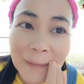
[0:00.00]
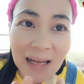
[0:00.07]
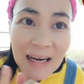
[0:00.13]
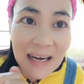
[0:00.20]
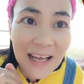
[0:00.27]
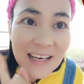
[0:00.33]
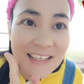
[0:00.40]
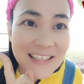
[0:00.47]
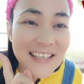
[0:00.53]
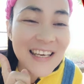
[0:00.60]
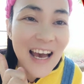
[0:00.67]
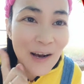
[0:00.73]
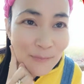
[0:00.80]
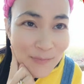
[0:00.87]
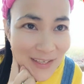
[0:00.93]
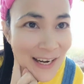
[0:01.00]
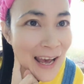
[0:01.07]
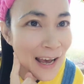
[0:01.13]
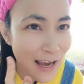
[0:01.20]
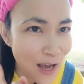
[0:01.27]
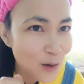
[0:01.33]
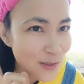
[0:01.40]
ใครที่อยากมีหน้า
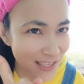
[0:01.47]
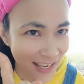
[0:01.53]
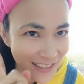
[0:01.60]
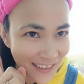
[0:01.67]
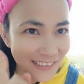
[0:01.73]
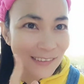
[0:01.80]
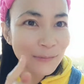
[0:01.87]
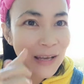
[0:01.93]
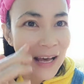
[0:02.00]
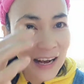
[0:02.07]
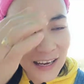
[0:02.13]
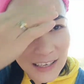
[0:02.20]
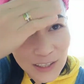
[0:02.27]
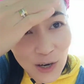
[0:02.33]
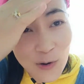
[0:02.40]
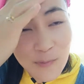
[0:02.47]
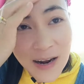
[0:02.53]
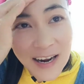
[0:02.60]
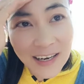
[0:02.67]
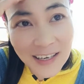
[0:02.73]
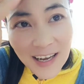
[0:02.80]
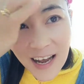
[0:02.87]
ขาวใสอย่าลืมทักกันเข้ามา
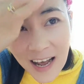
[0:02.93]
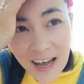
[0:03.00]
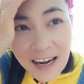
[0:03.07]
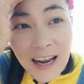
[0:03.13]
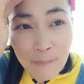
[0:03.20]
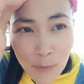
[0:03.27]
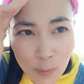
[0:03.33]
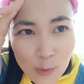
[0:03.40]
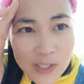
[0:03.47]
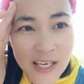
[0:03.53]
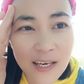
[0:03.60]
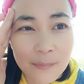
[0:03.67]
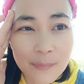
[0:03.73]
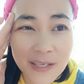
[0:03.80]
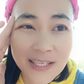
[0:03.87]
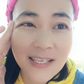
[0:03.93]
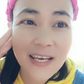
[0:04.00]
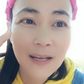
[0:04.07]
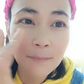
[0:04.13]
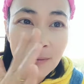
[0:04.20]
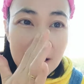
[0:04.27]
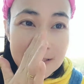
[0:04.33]
นะคะรับโปรโมชั่นพิเศ
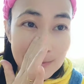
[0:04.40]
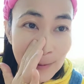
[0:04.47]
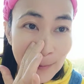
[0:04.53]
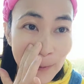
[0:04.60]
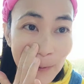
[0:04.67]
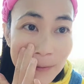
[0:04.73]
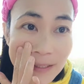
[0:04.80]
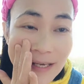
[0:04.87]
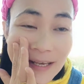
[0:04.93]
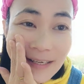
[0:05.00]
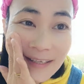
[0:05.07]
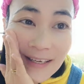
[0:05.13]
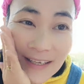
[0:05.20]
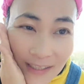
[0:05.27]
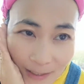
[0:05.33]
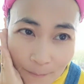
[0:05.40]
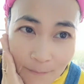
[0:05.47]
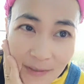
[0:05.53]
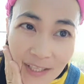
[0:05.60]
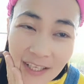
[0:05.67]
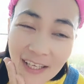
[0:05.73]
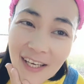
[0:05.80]
ษไปสำหรับคนที่เห็นคลิป
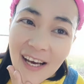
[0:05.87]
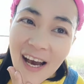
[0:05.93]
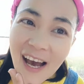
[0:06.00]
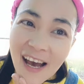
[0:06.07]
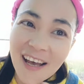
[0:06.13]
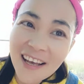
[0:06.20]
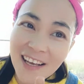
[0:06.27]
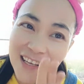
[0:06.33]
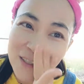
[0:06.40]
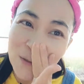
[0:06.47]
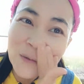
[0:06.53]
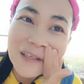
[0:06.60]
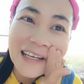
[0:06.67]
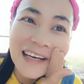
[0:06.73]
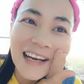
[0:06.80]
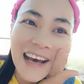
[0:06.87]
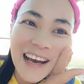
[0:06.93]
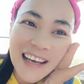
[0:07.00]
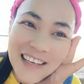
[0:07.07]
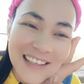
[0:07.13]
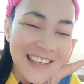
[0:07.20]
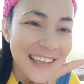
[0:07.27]
นี้ค่ะส่วนใคร
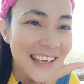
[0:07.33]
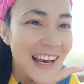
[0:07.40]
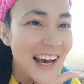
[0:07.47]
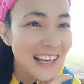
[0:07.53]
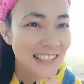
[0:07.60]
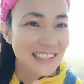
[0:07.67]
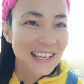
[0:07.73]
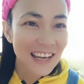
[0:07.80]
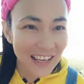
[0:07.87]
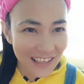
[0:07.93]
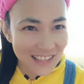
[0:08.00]
ที่อยากจะ